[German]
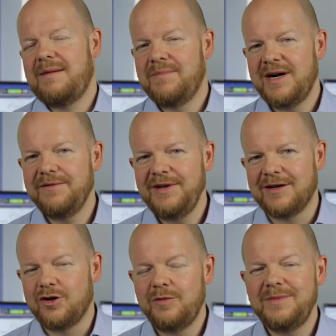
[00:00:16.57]
mal
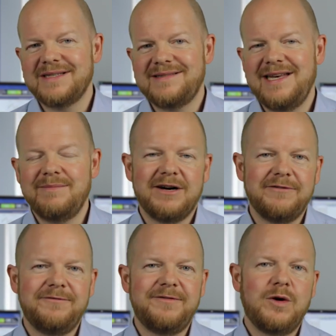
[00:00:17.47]
wieder um das
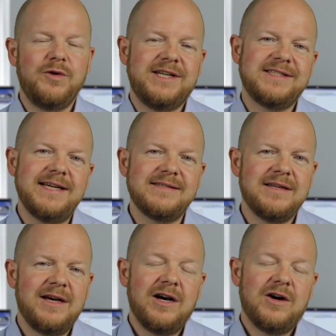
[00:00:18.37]
Thema VXX.